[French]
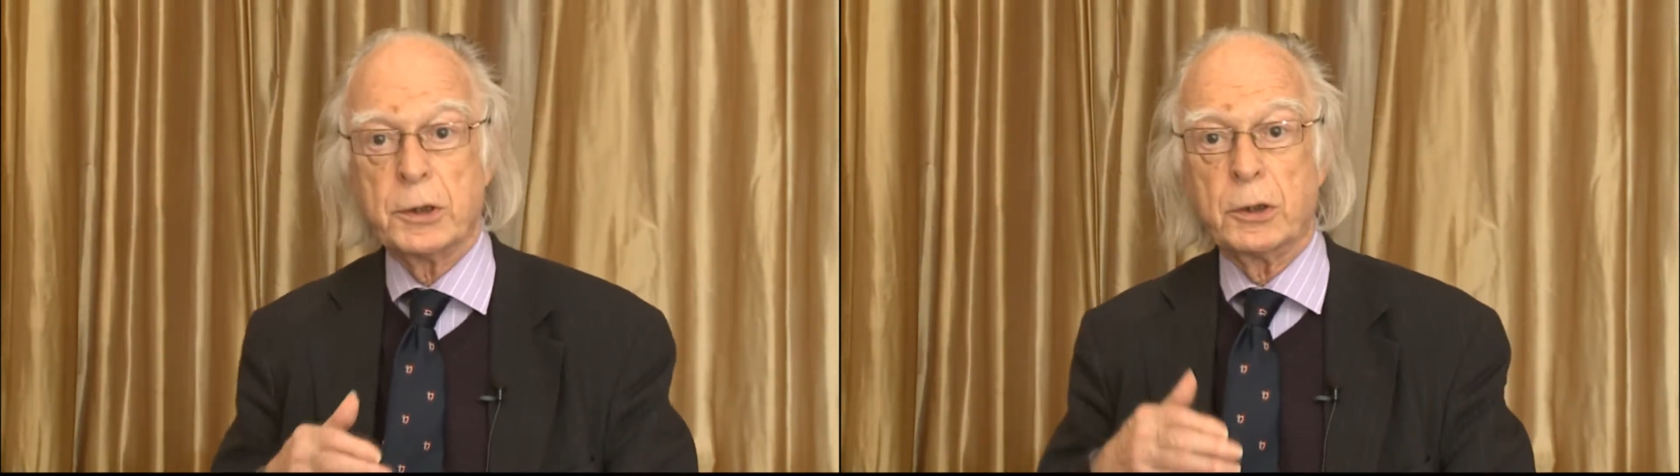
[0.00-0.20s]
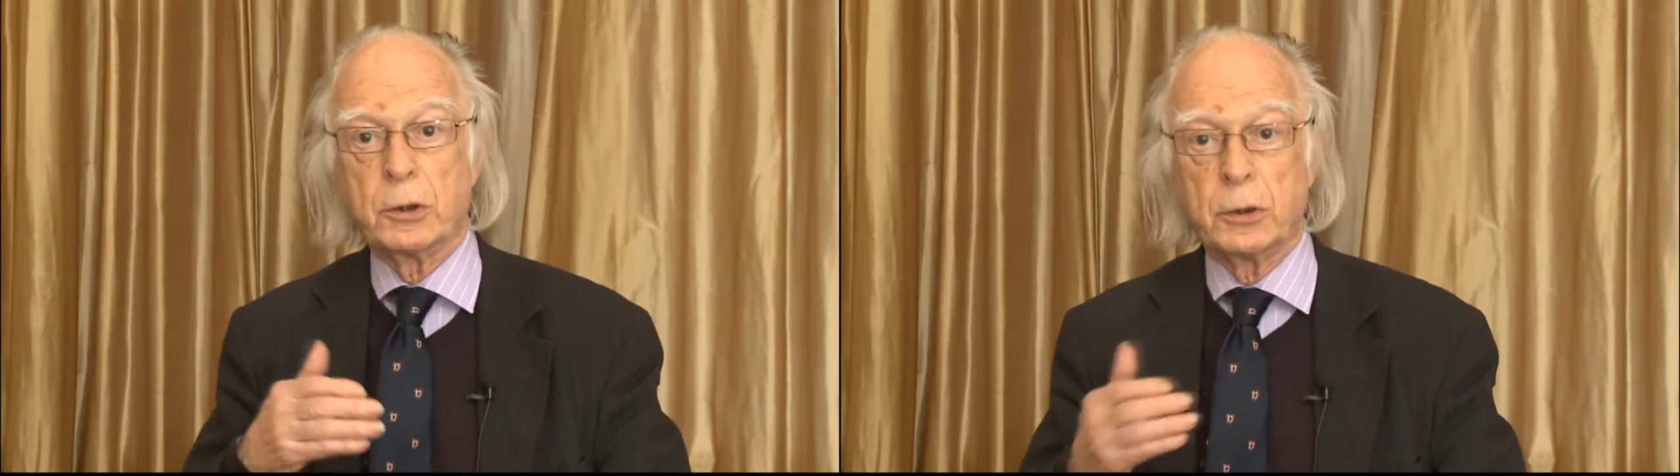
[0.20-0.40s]

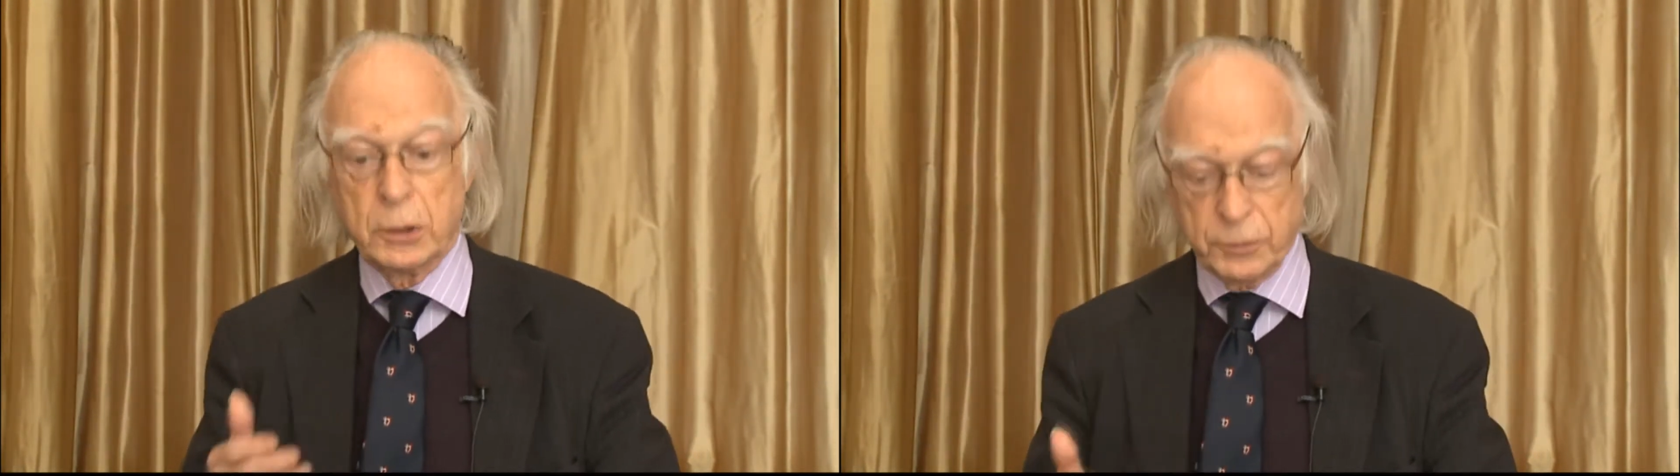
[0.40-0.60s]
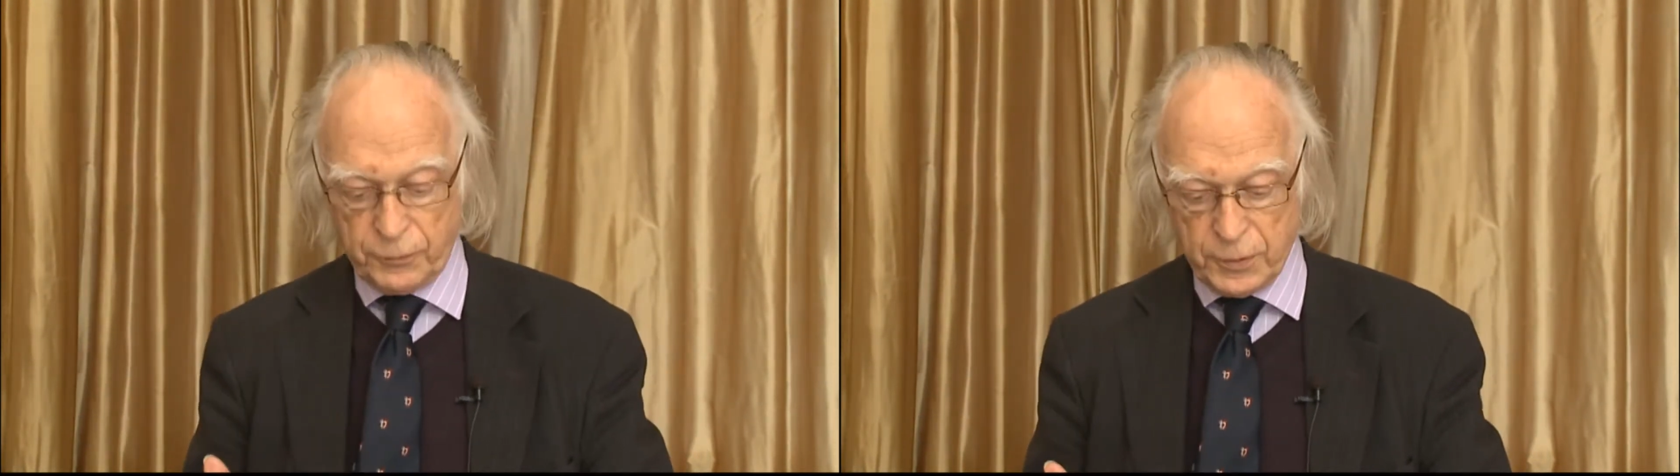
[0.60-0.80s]

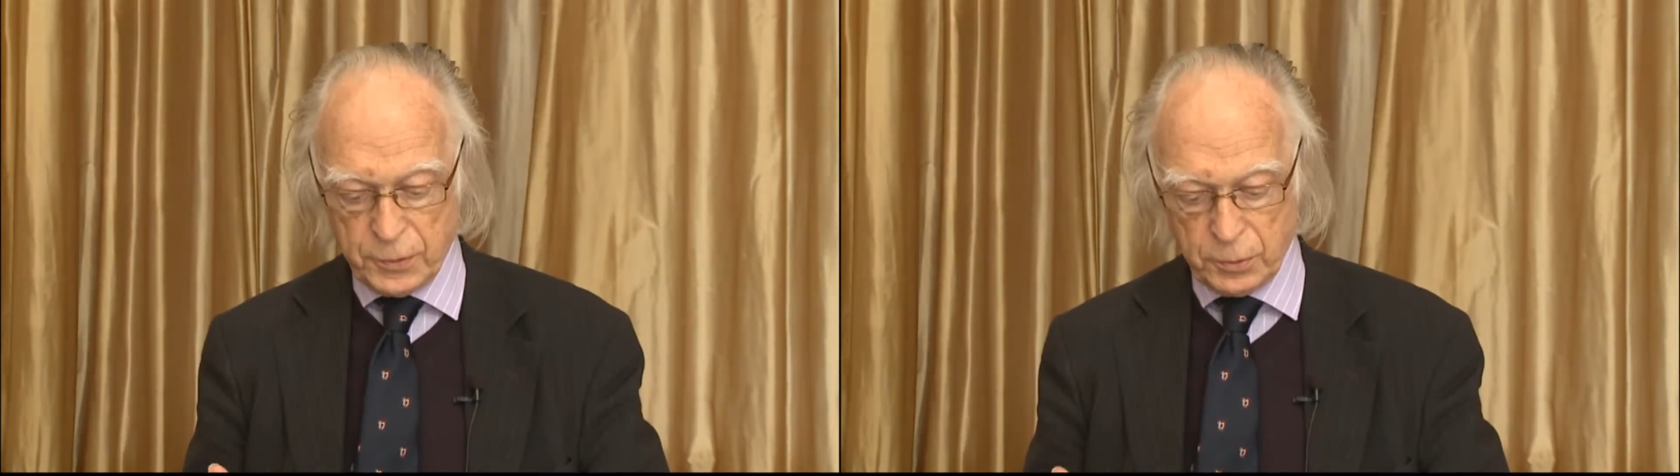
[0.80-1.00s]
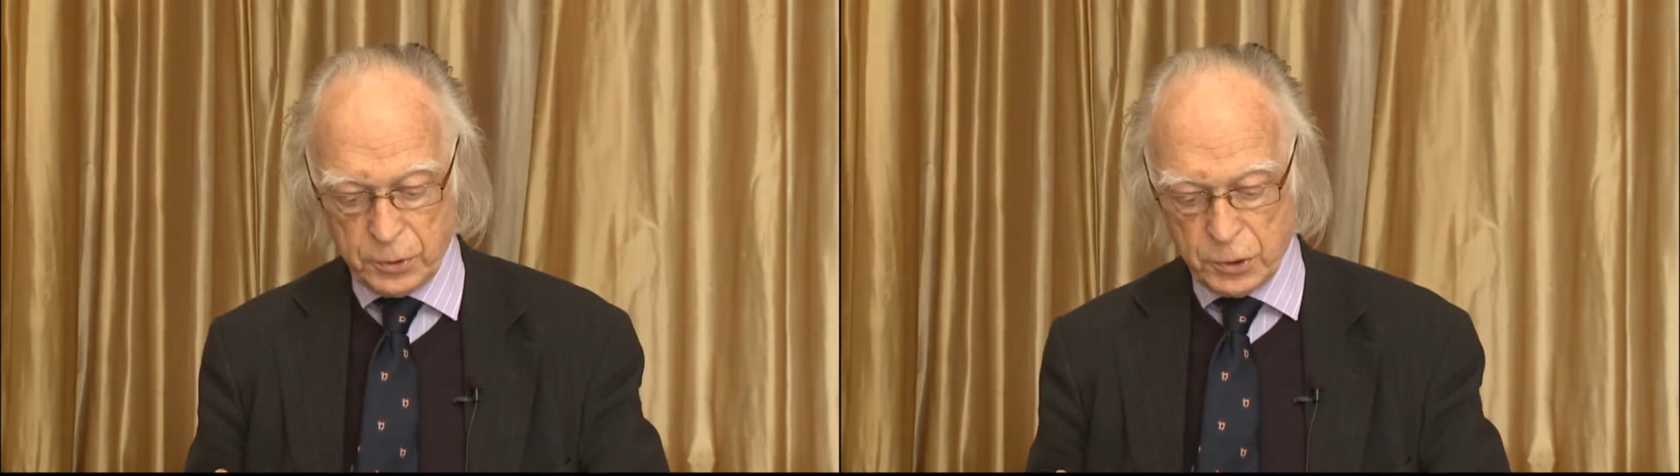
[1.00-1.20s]
grands
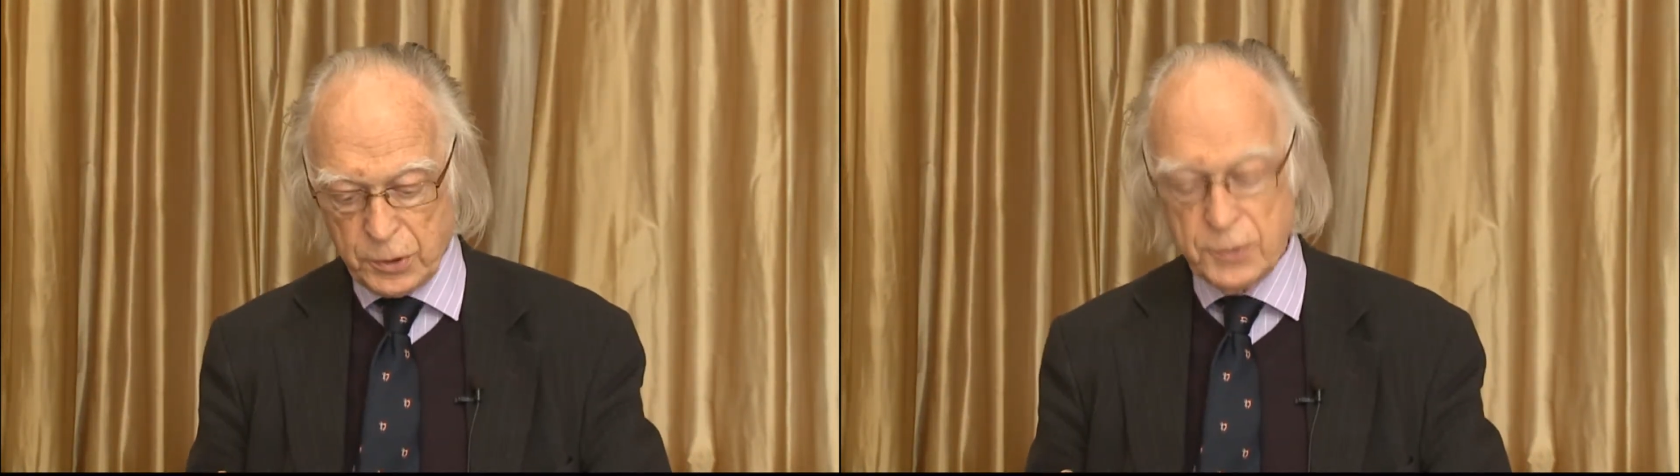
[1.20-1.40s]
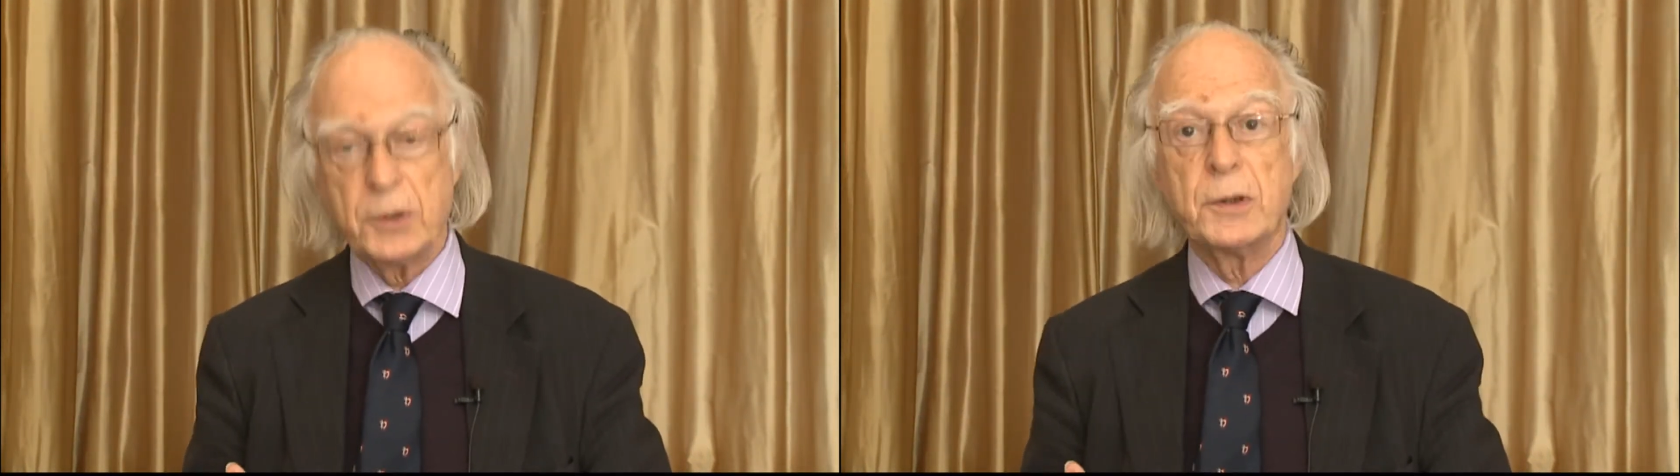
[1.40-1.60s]

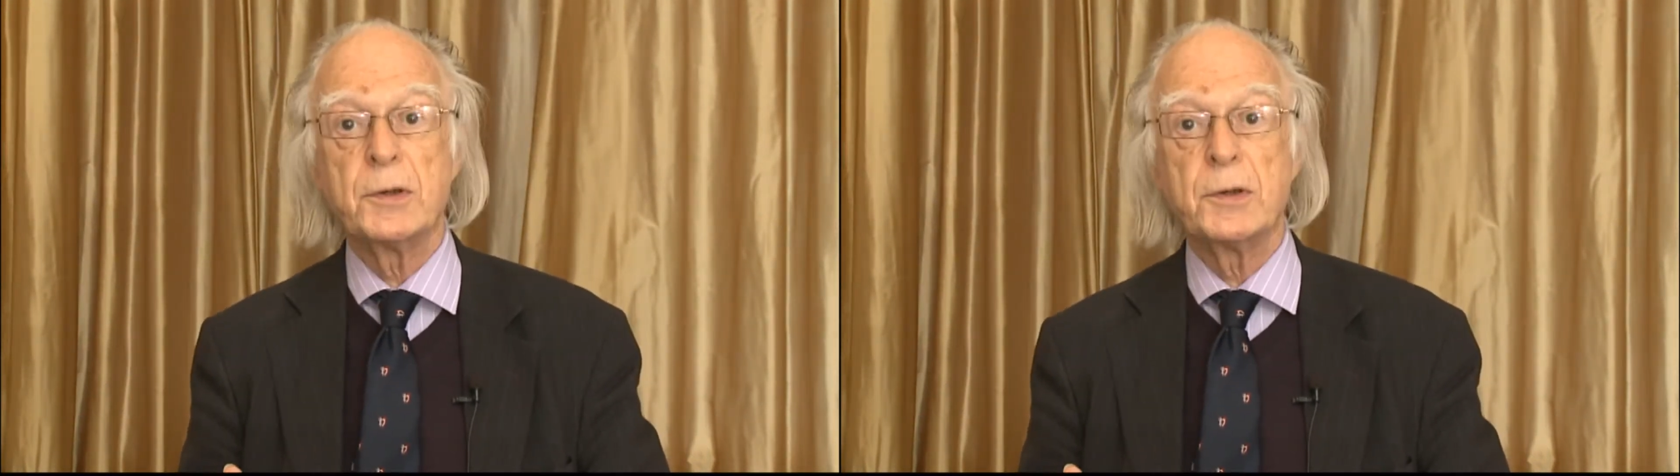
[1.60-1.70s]
physiologistes du